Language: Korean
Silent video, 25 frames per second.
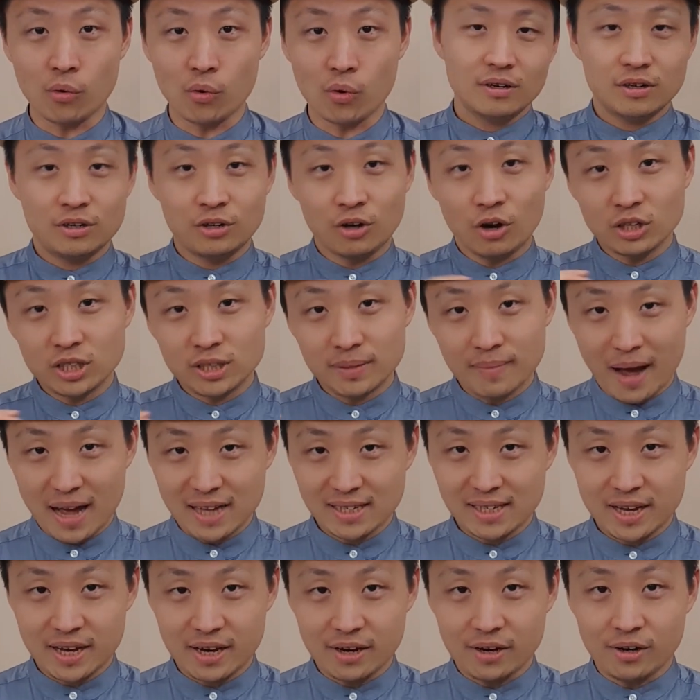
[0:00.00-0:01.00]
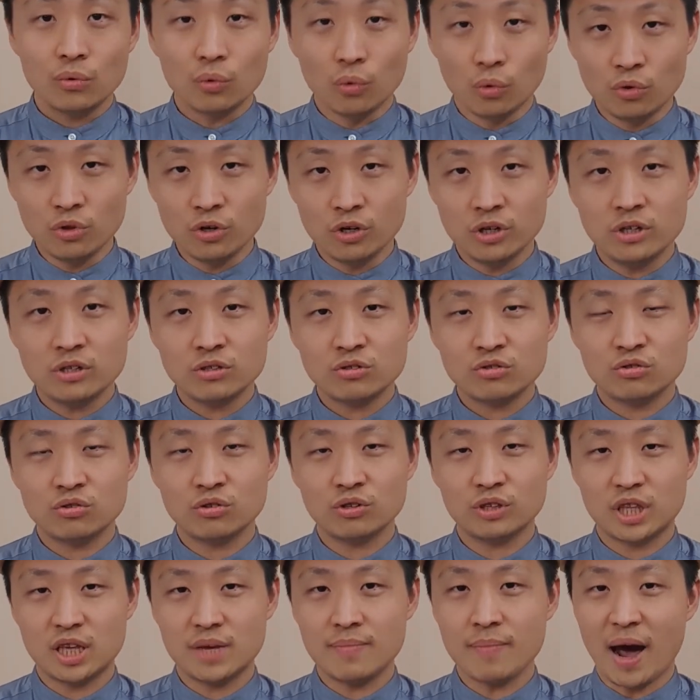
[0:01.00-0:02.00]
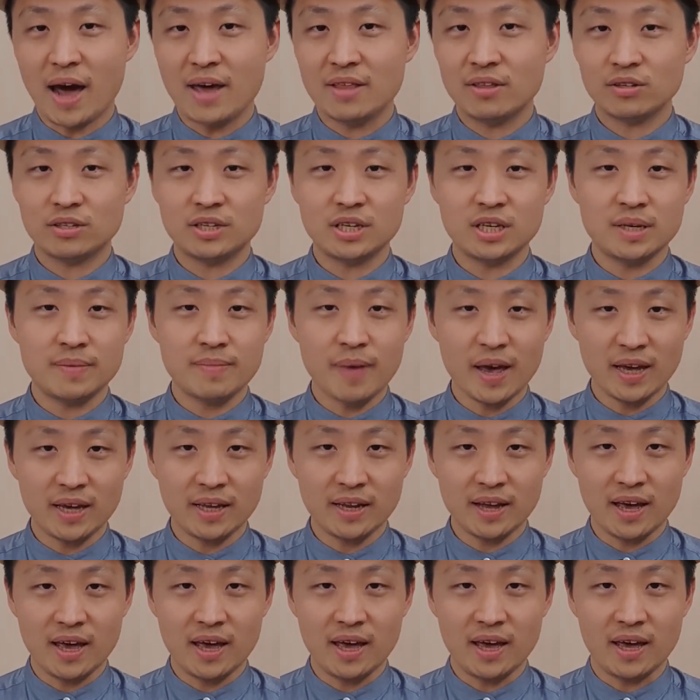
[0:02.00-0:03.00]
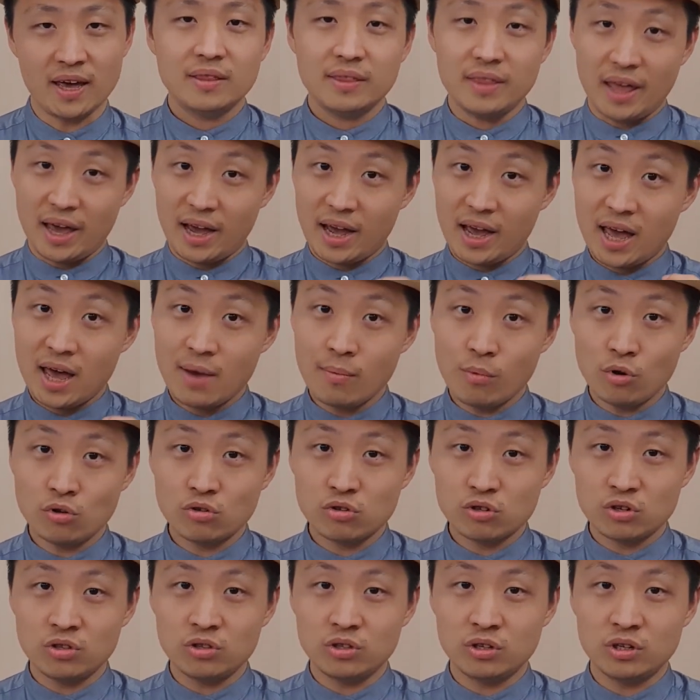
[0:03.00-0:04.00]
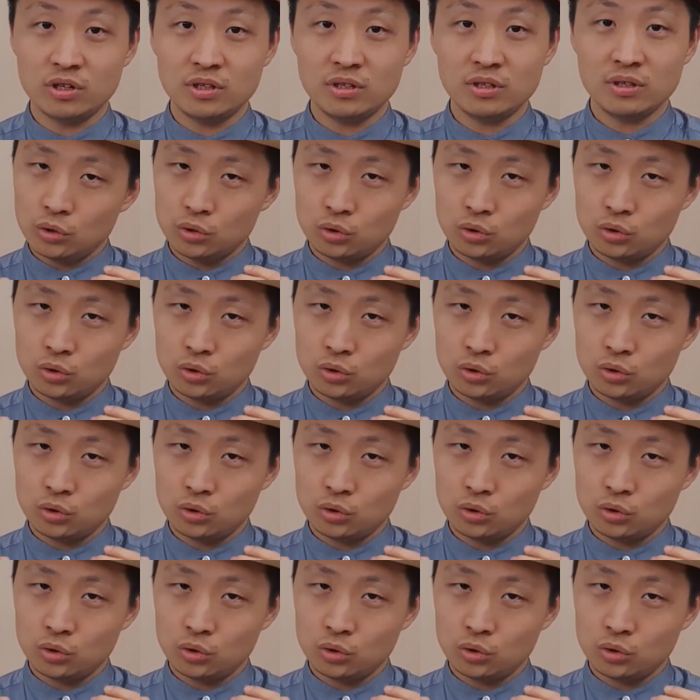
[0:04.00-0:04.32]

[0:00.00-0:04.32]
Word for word: 그러지 마세요. 오늘 수능 D-200일에 내가 해볼 수 있는